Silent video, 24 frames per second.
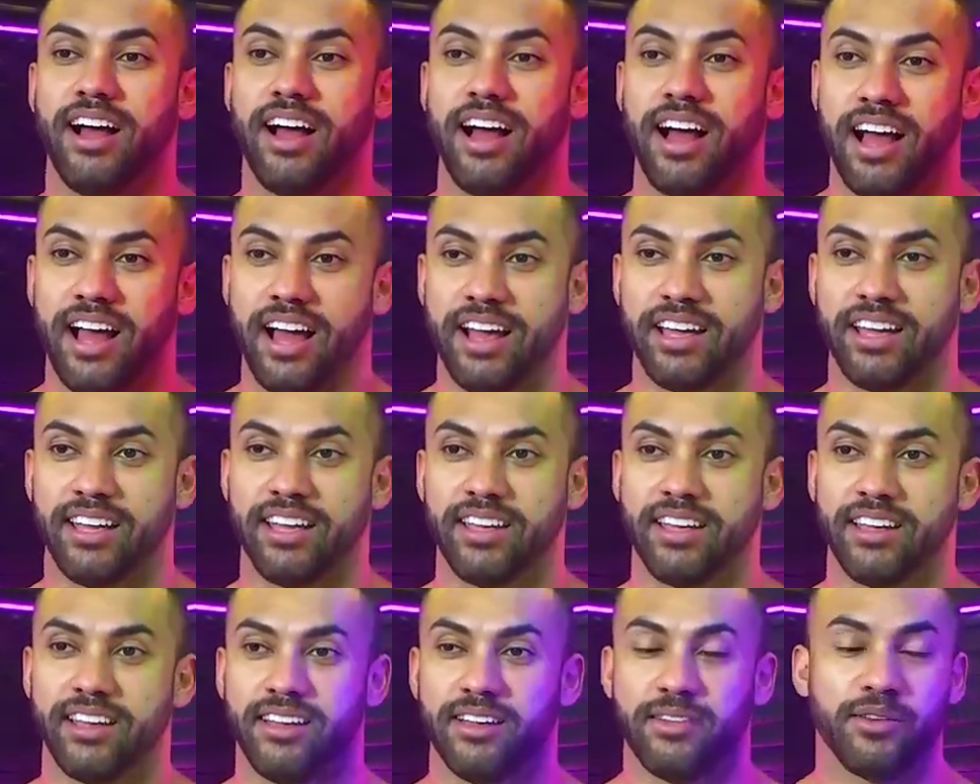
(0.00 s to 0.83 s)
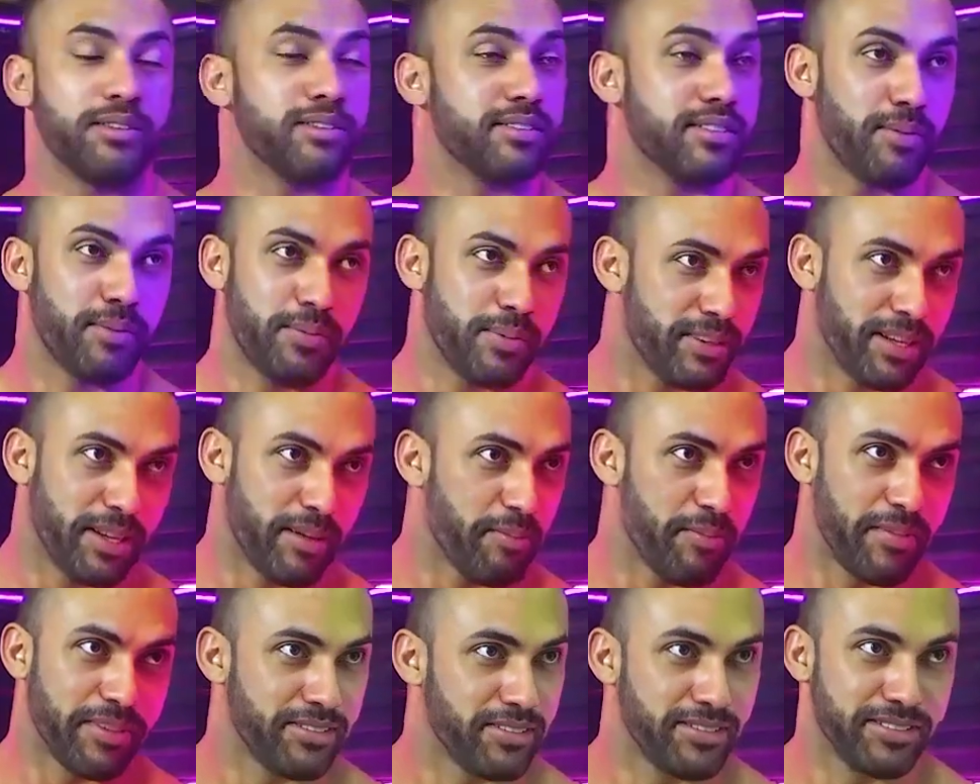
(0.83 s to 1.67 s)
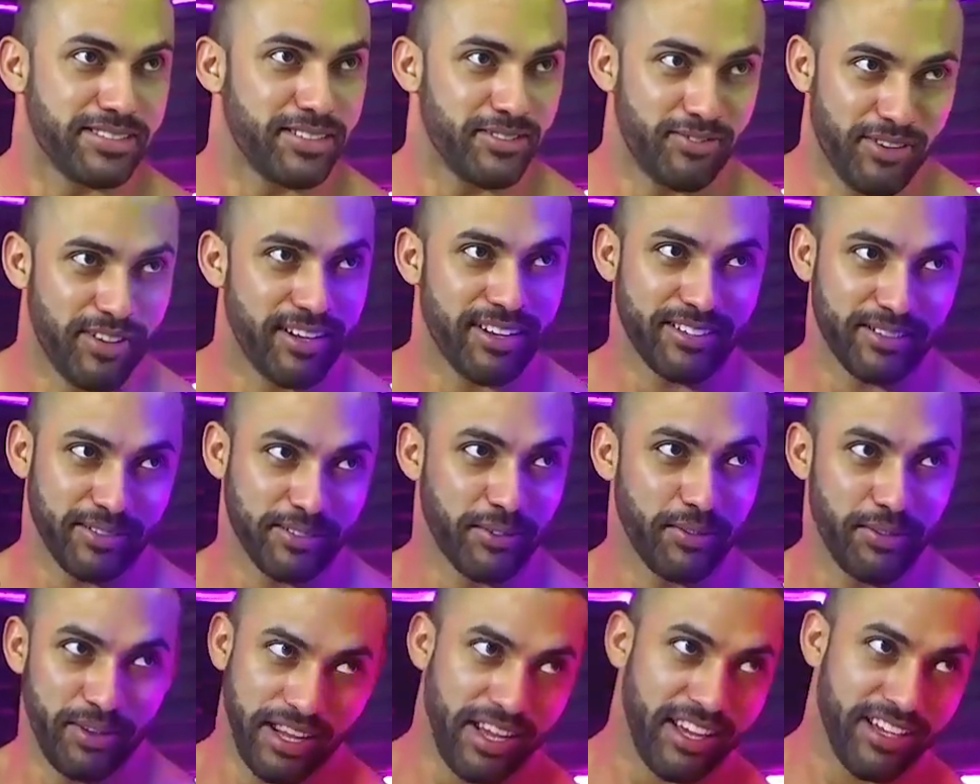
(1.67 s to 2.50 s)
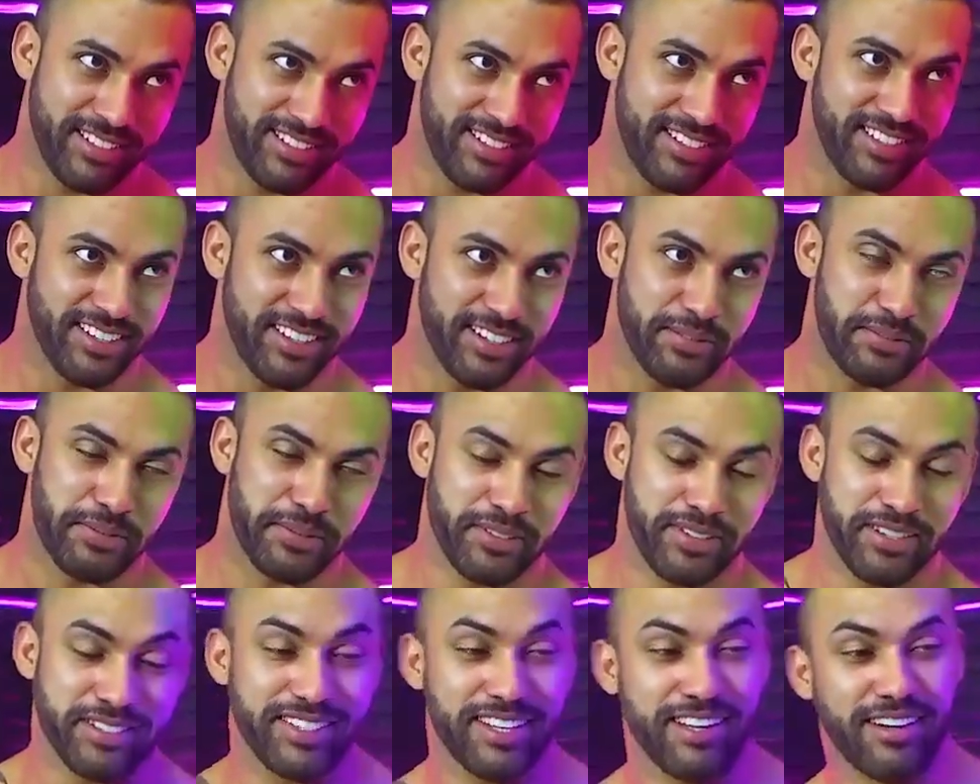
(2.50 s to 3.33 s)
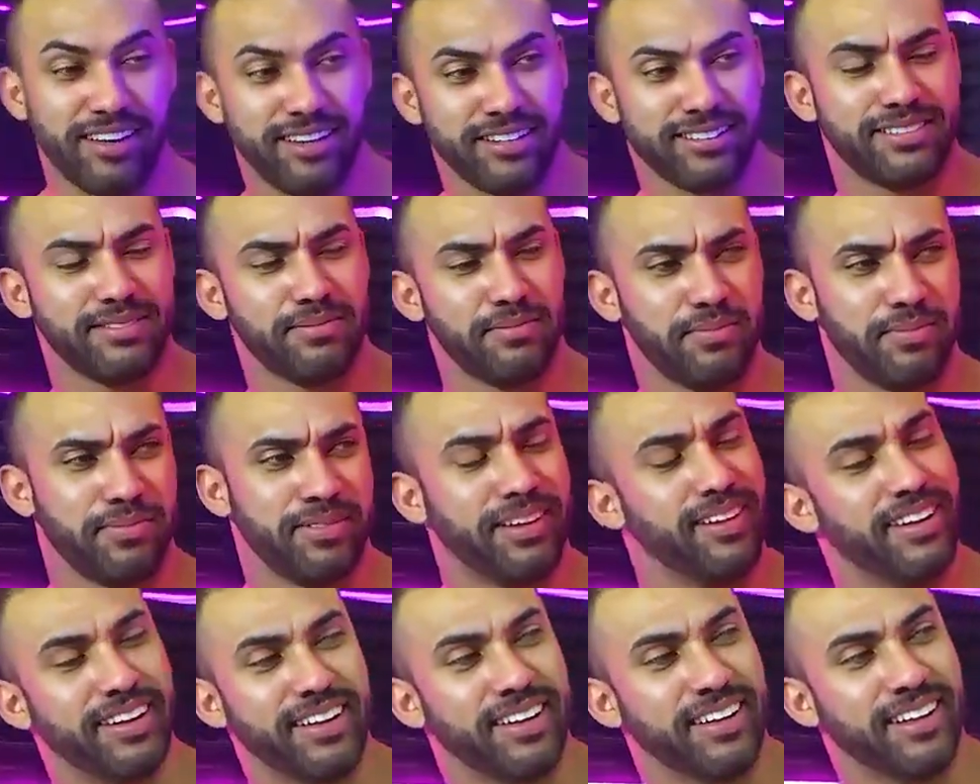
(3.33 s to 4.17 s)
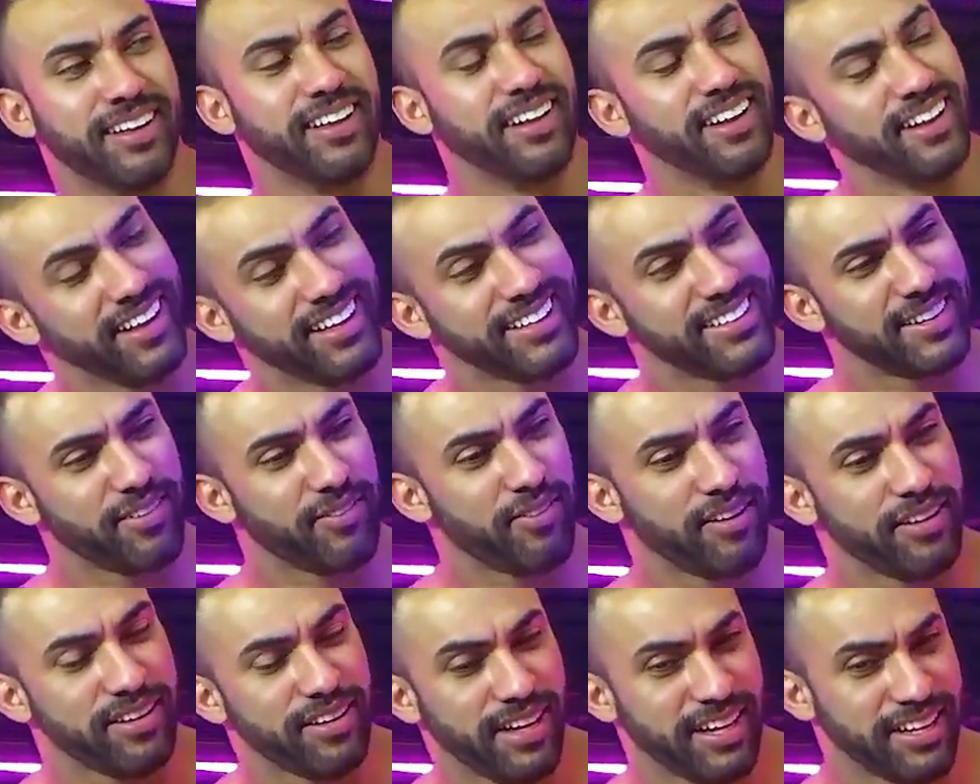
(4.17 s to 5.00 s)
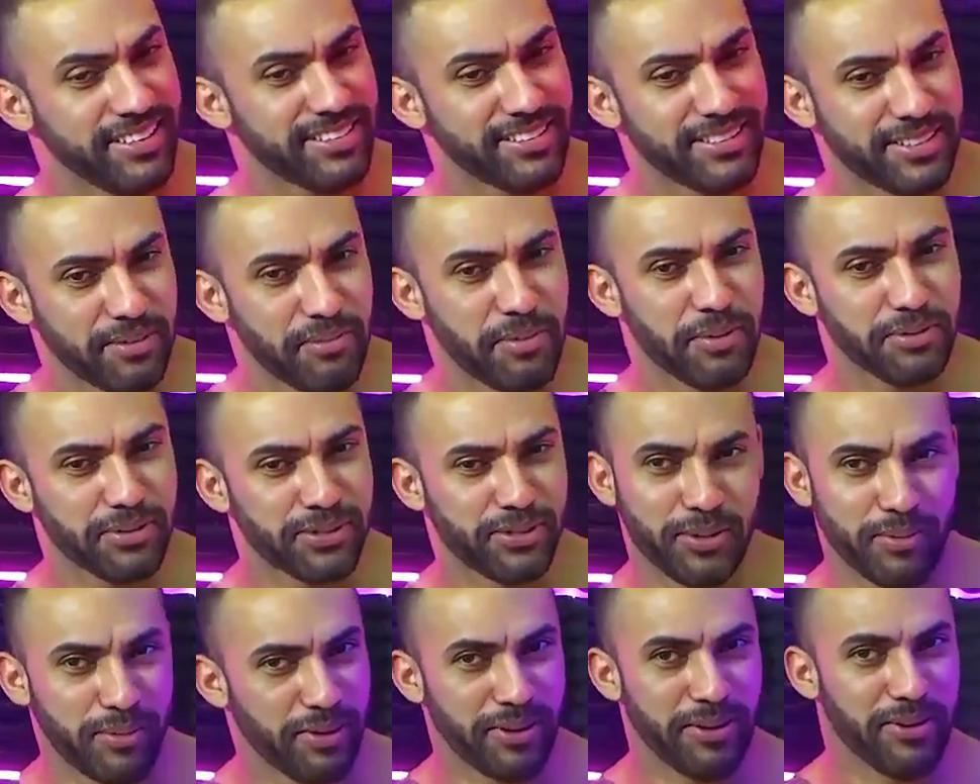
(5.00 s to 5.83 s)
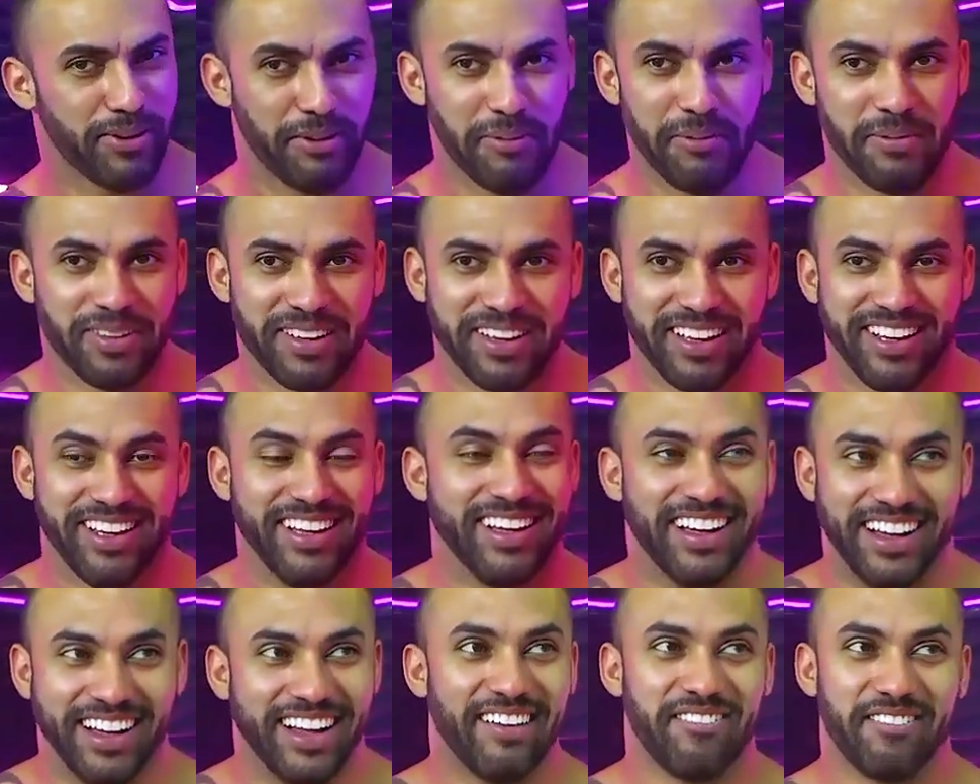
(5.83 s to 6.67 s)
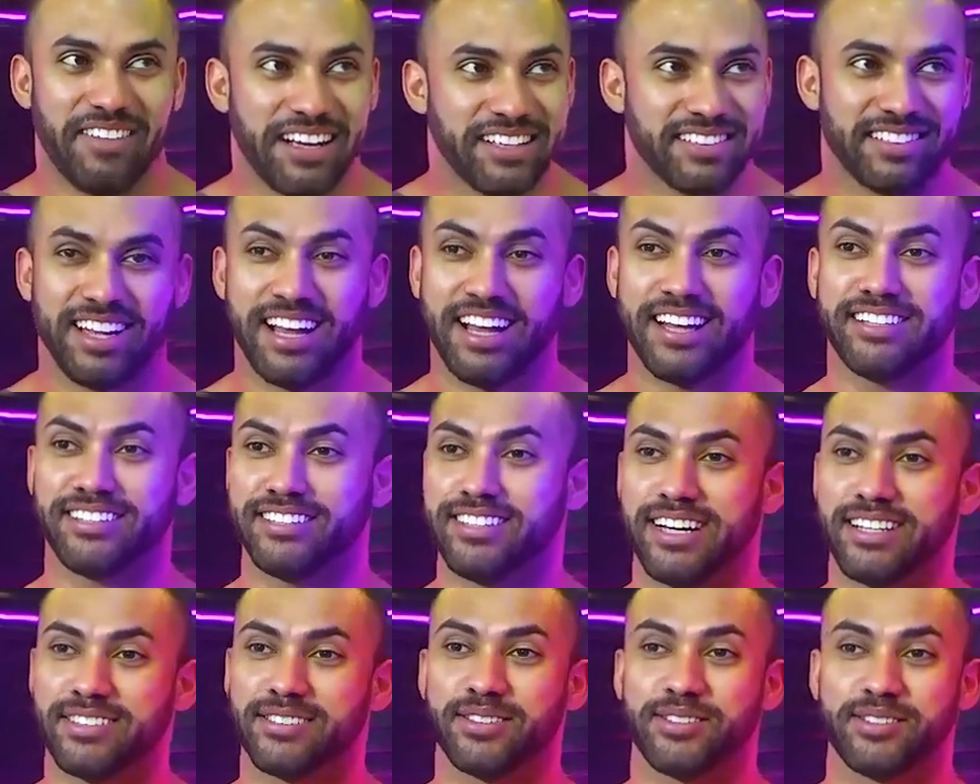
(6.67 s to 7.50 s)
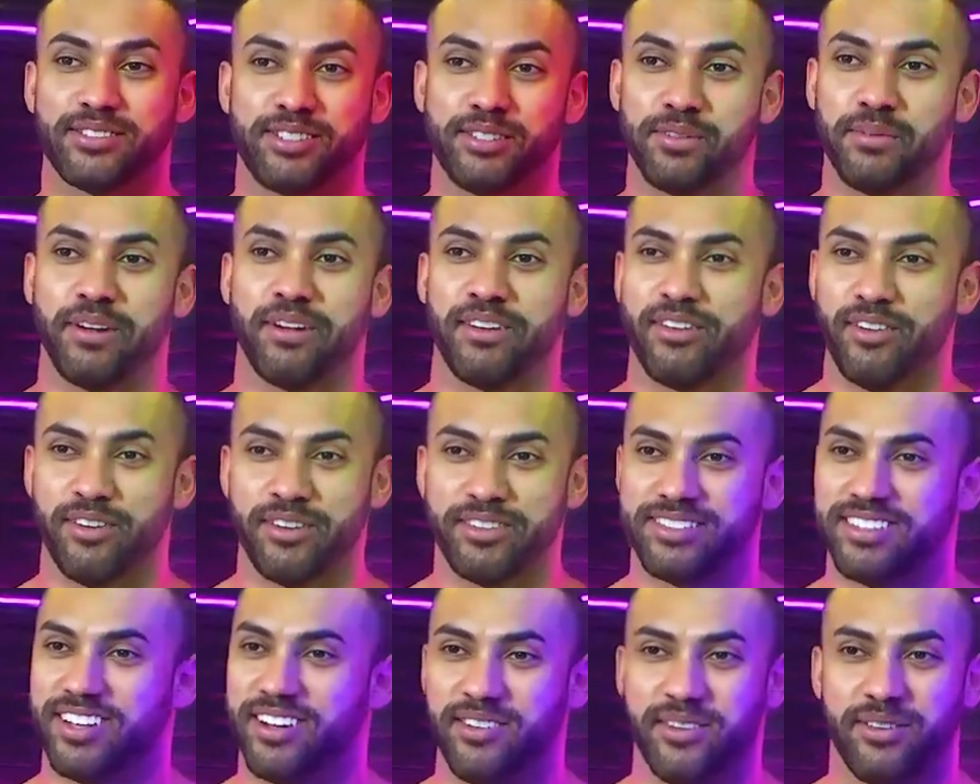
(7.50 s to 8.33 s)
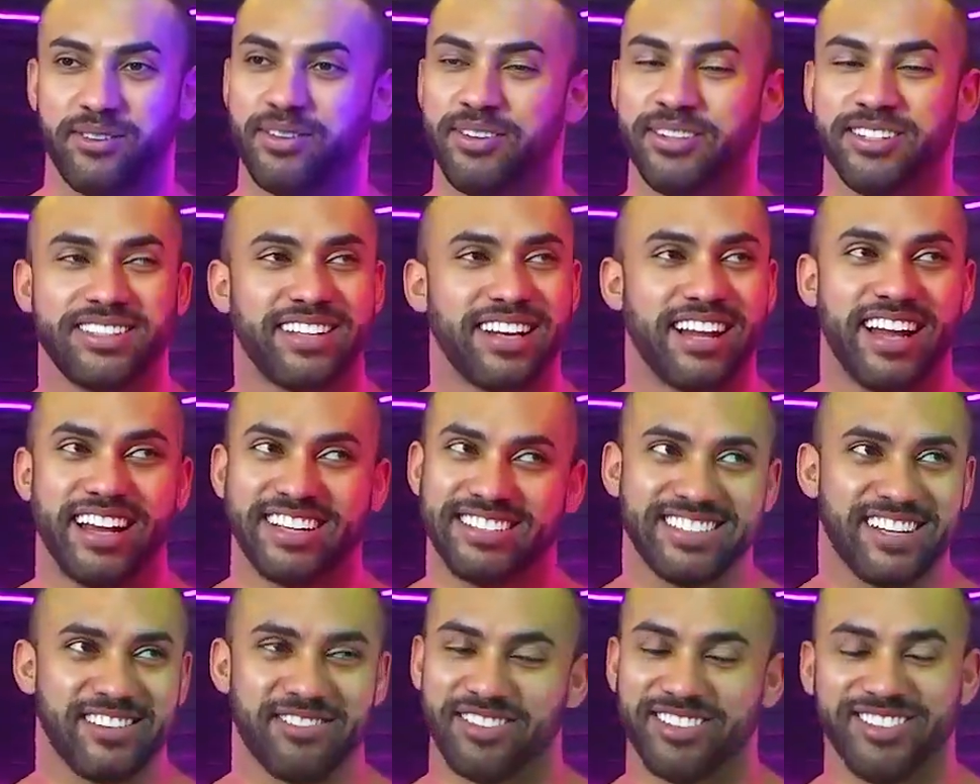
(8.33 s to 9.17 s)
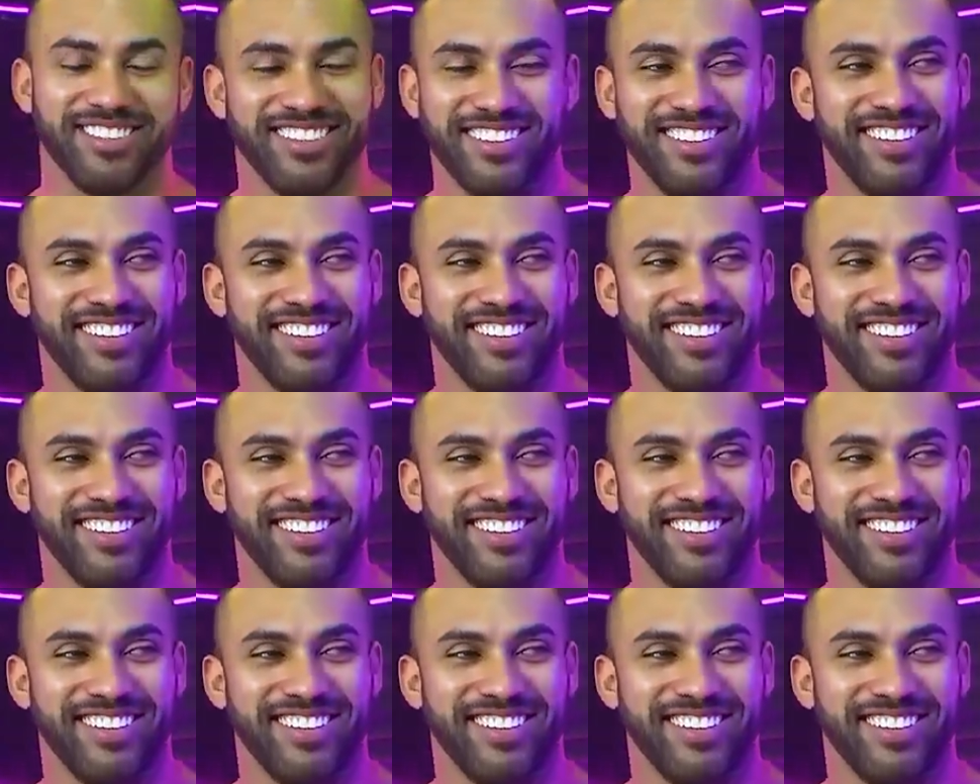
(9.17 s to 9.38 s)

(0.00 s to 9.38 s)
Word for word: Aí, eu não sei porquê, mas quando você fala do leite, as uhum. pessoas já olham assim. Leite, eu falo, é, gente, é meu sobrenome. Mas aí já associa uma coisa a outra, aí já viu.